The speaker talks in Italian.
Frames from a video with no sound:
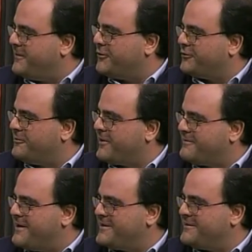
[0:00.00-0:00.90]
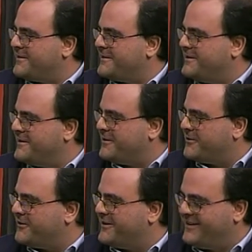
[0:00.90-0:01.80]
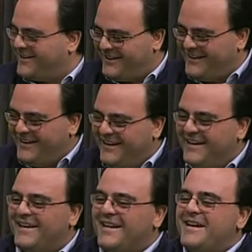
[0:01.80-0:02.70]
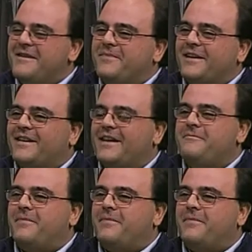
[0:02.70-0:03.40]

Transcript: posso permettermi di dire Sono d'accordissimo. Perché in